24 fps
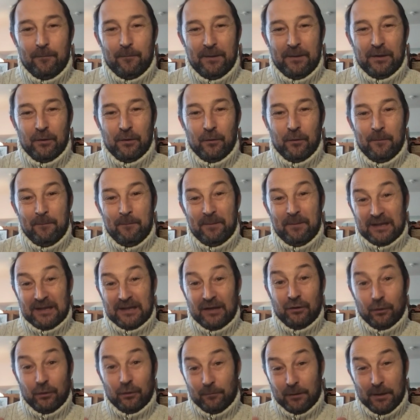pero
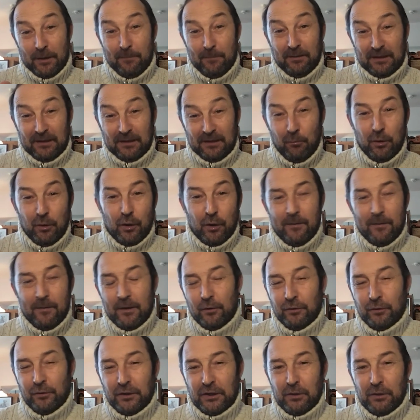empezando, porque empecé muy joven,
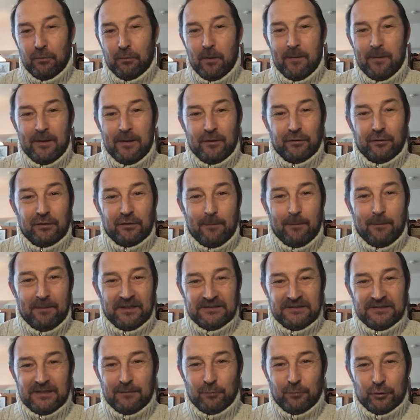con 19 años en la
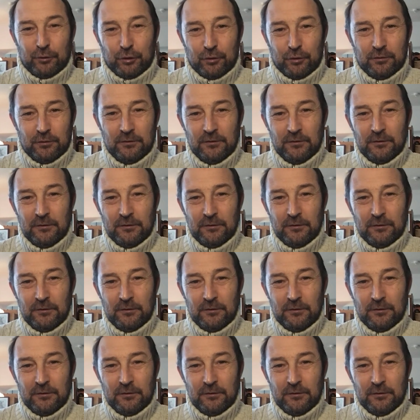prensa del motor,